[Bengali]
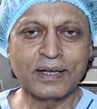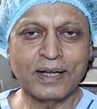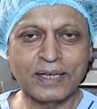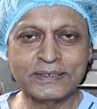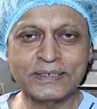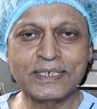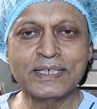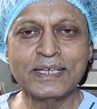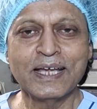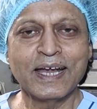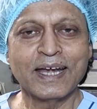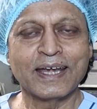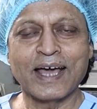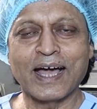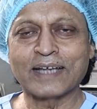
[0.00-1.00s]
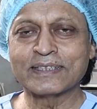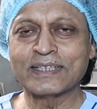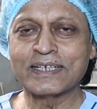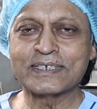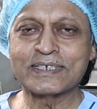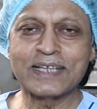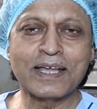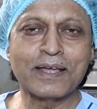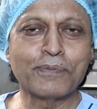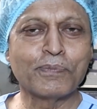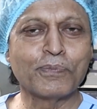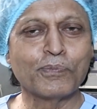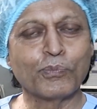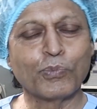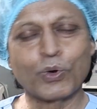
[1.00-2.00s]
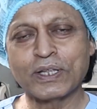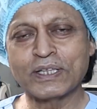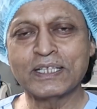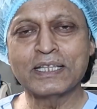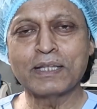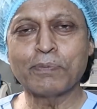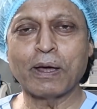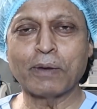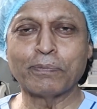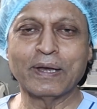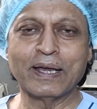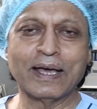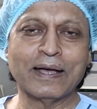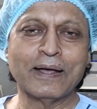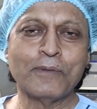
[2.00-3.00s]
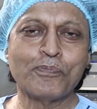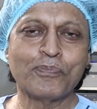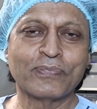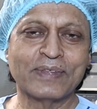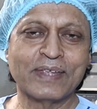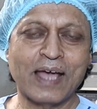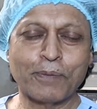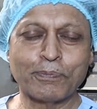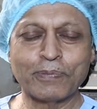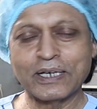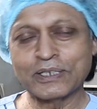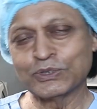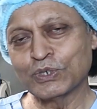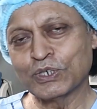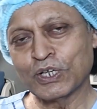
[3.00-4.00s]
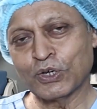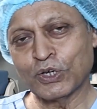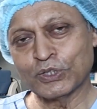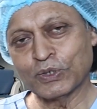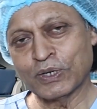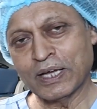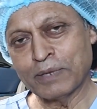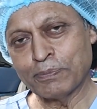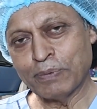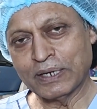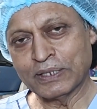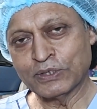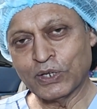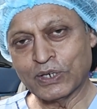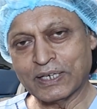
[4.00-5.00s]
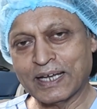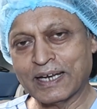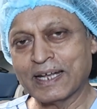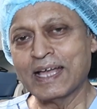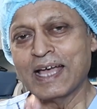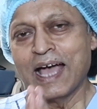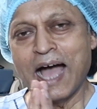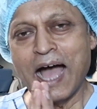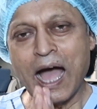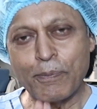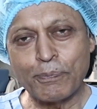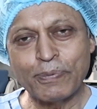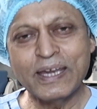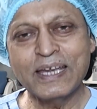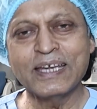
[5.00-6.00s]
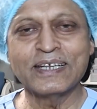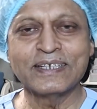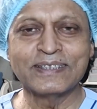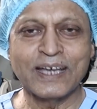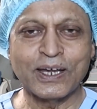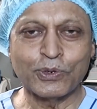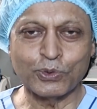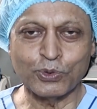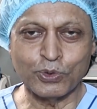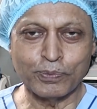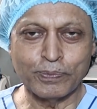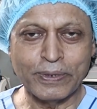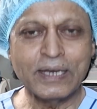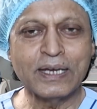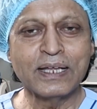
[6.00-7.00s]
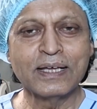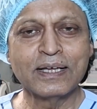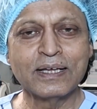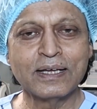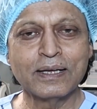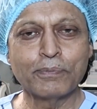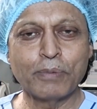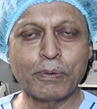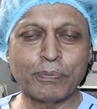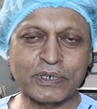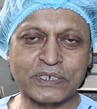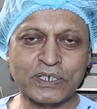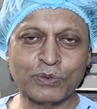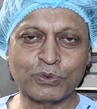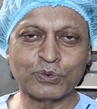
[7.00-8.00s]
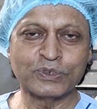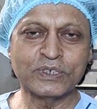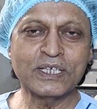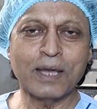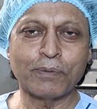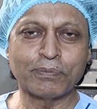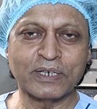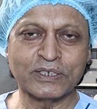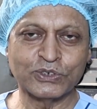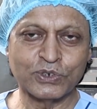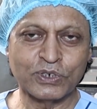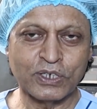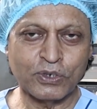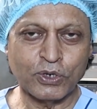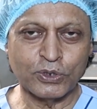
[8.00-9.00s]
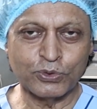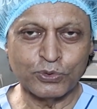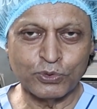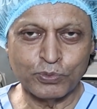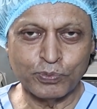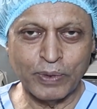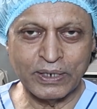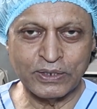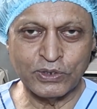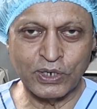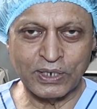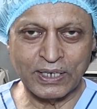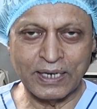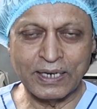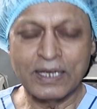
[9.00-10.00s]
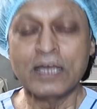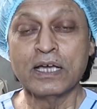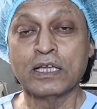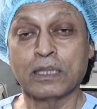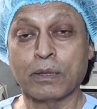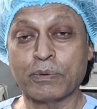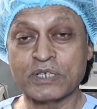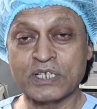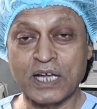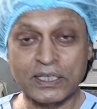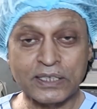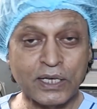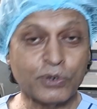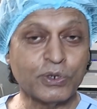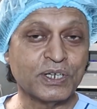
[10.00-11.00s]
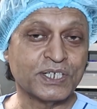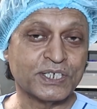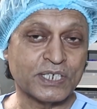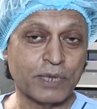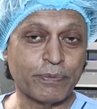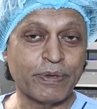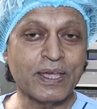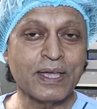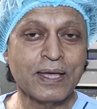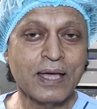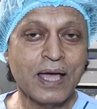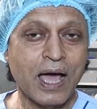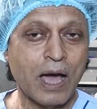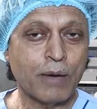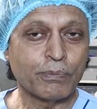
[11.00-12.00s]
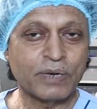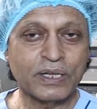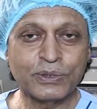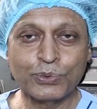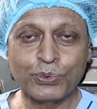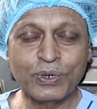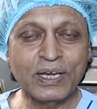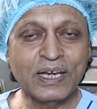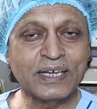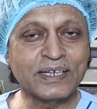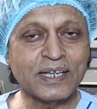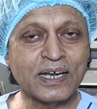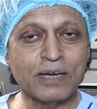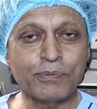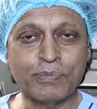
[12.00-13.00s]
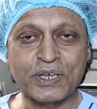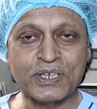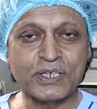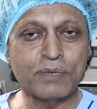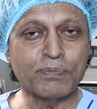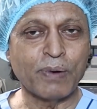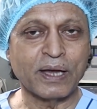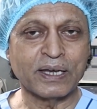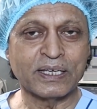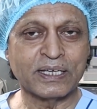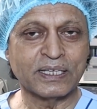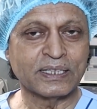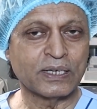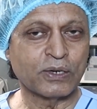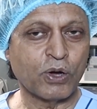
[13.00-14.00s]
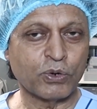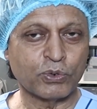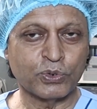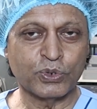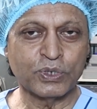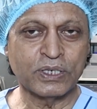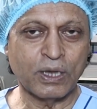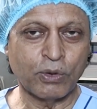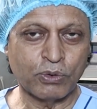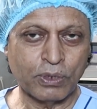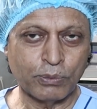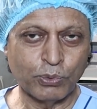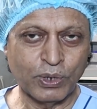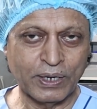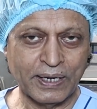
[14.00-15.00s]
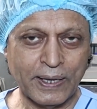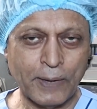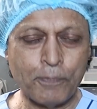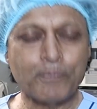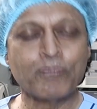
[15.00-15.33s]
কাজেই ডাক্তার সাহেব বলে দিতে পারবে না যে আপনার জন্য কতখানি পানি দরকার আপনি নির্ধারণ করবেন পিপাসা অনুযায়ী আপনার জন্য কতটুকু পানি দরকার তবে সাধারণ হিসেবে আমরা দুই লিটারের বেশি পানি খেতে কখনোই কাউকে বলি না